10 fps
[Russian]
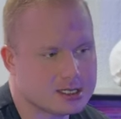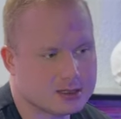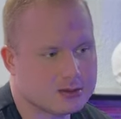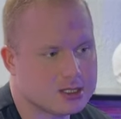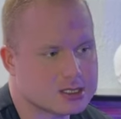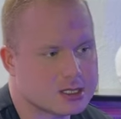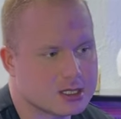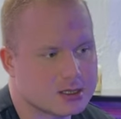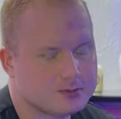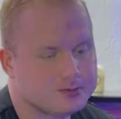
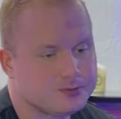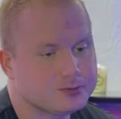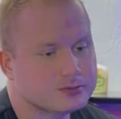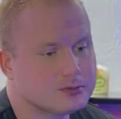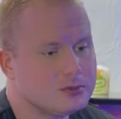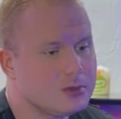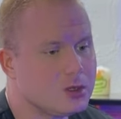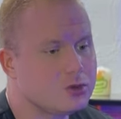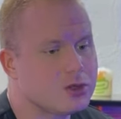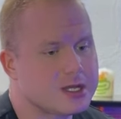соответственно,
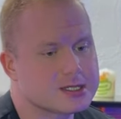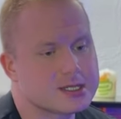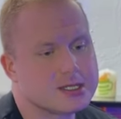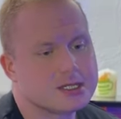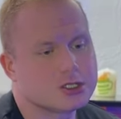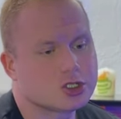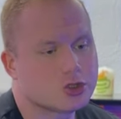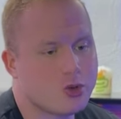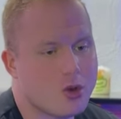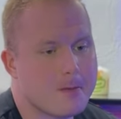у нас
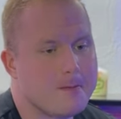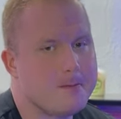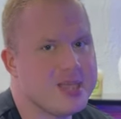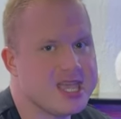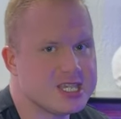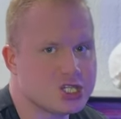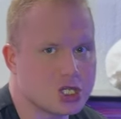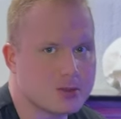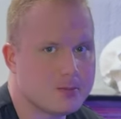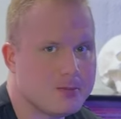что?
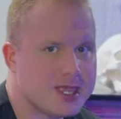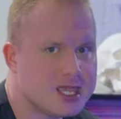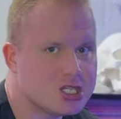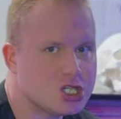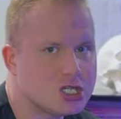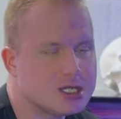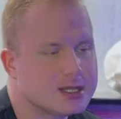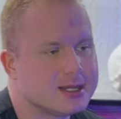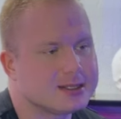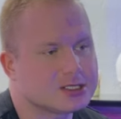Печень. Печень
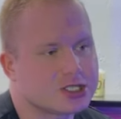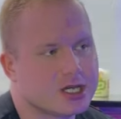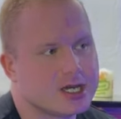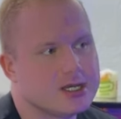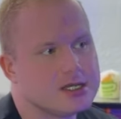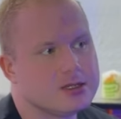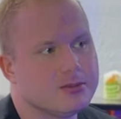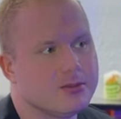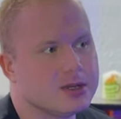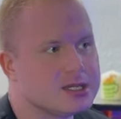должна
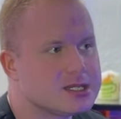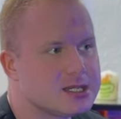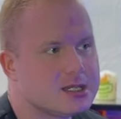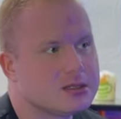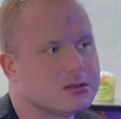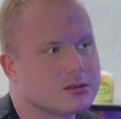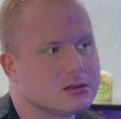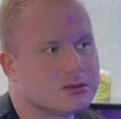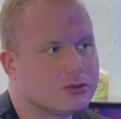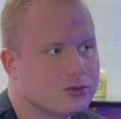быть, э,
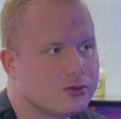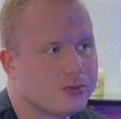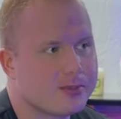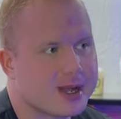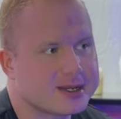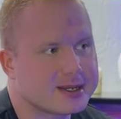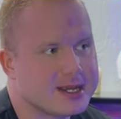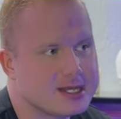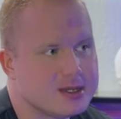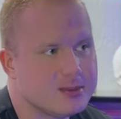ну, по
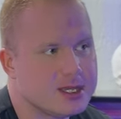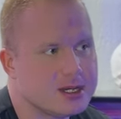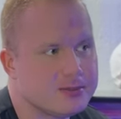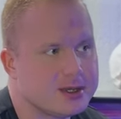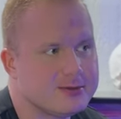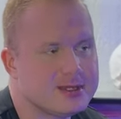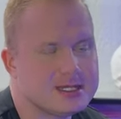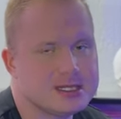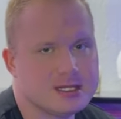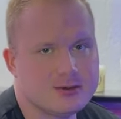крайней мере,
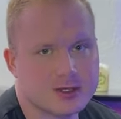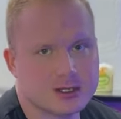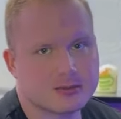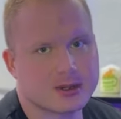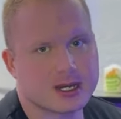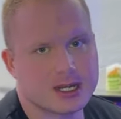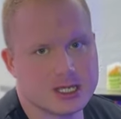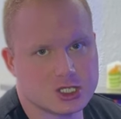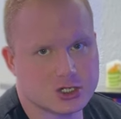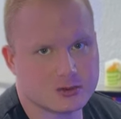превентивно
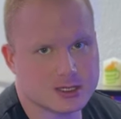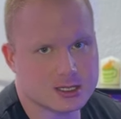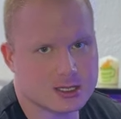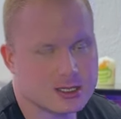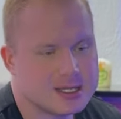пролечиваться